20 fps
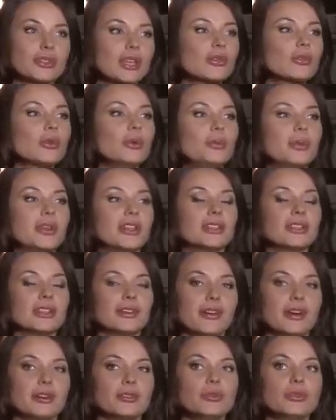Такой
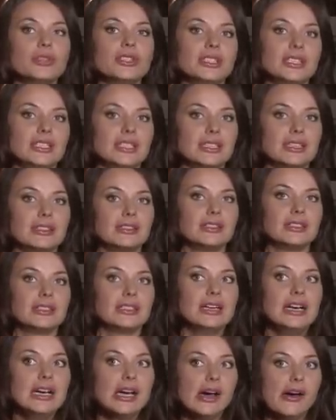предновогодний
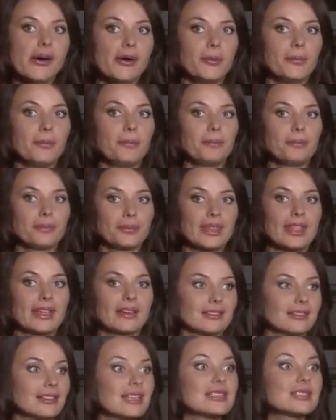э,
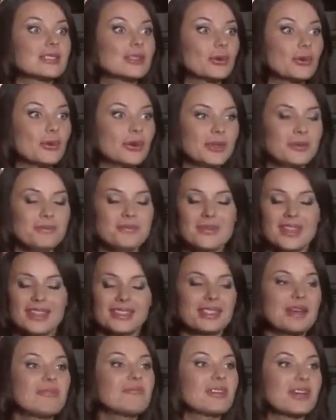настрой
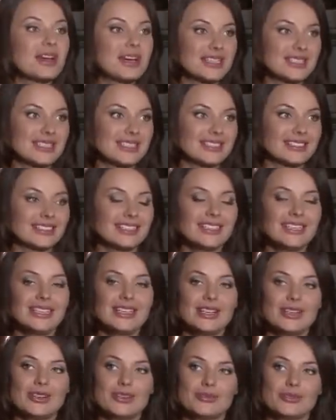на праздник.
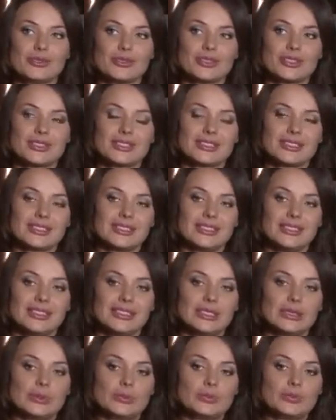Вот.
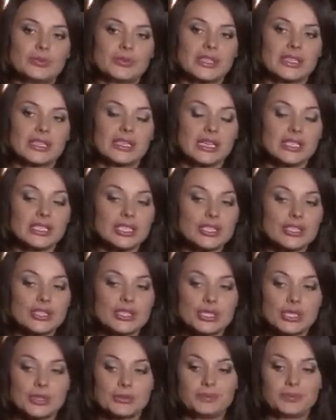И,
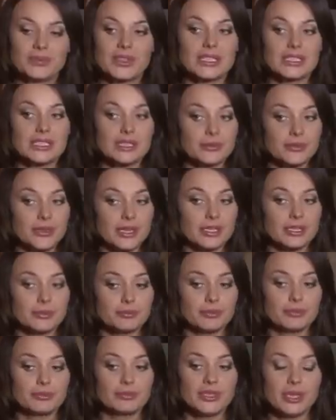конечно же, где мне,
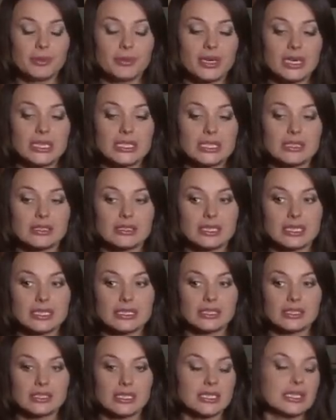мне бы хотелось
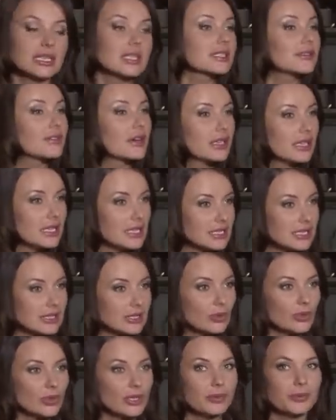рассказать о своей
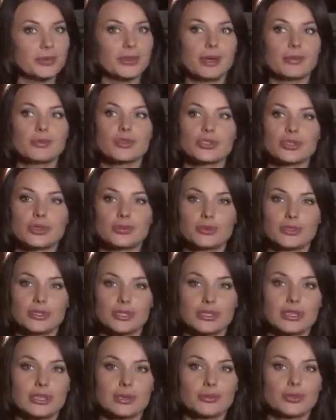истории, потому что
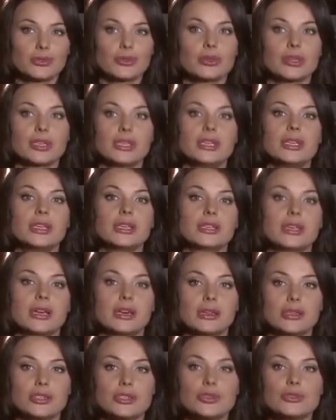будет драматургия, я
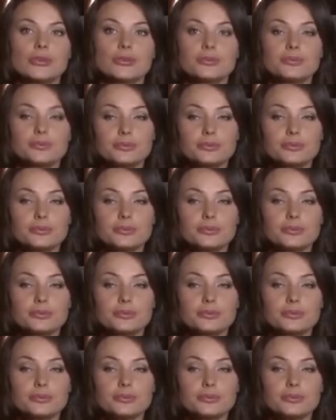хочу